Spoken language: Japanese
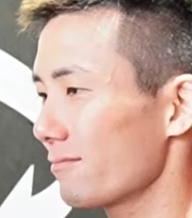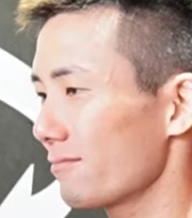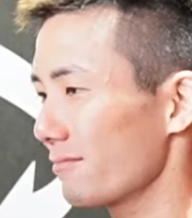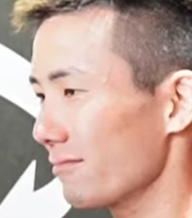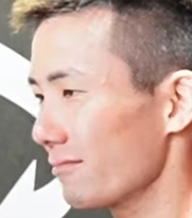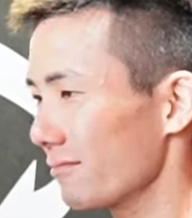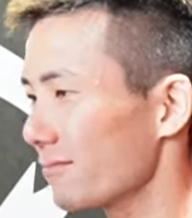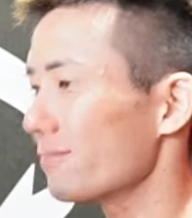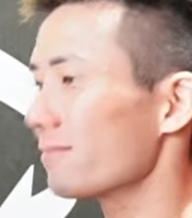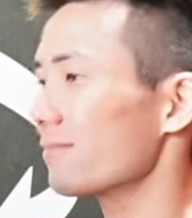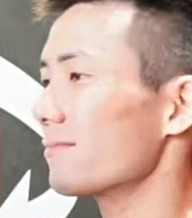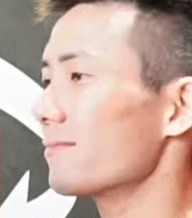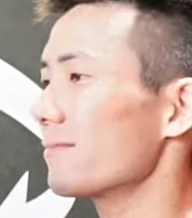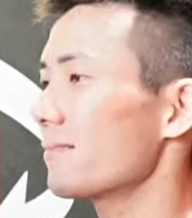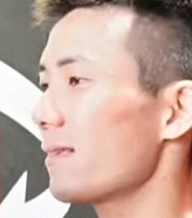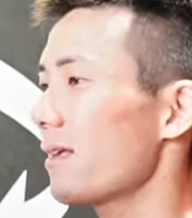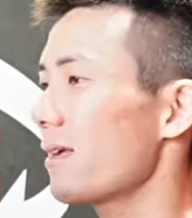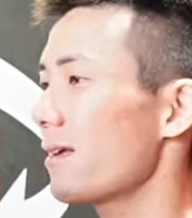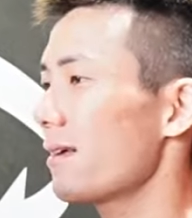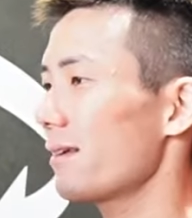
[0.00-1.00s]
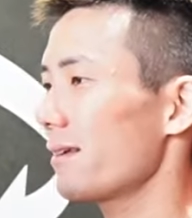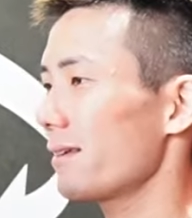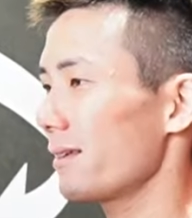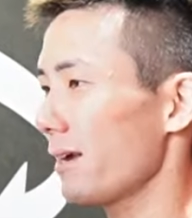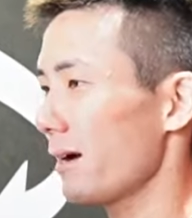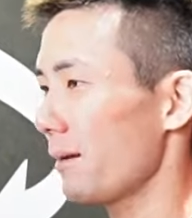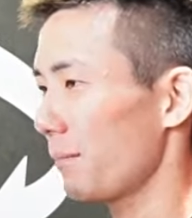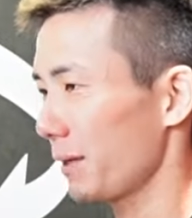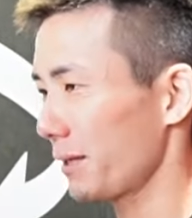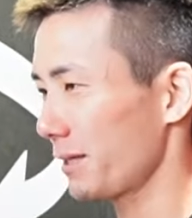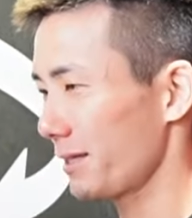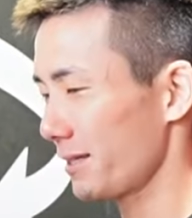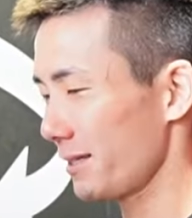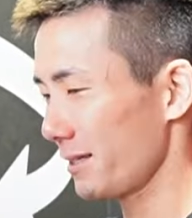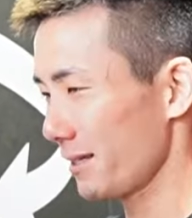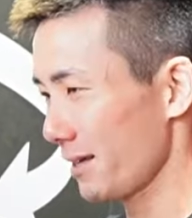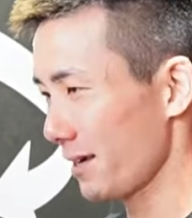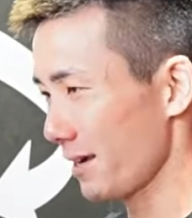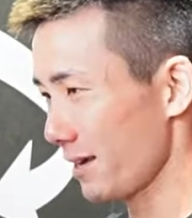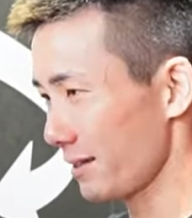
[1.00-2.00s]
うんやっぱ
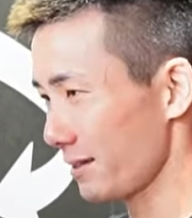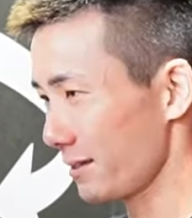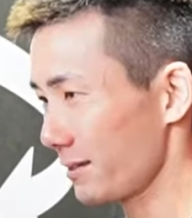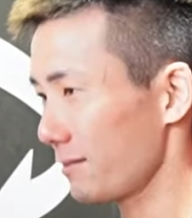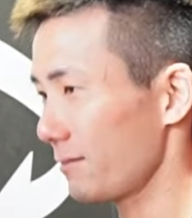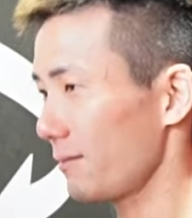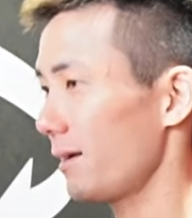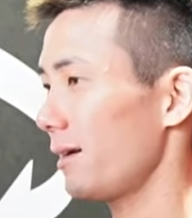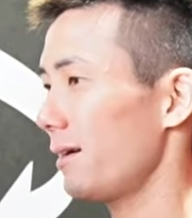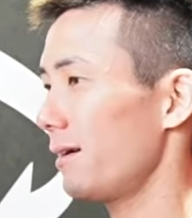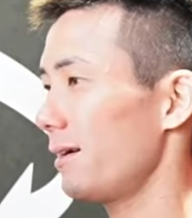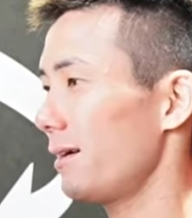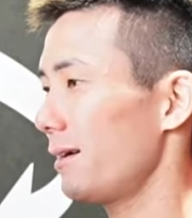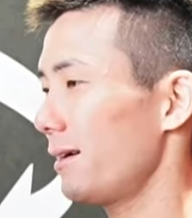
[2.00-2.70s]
きれいっすわ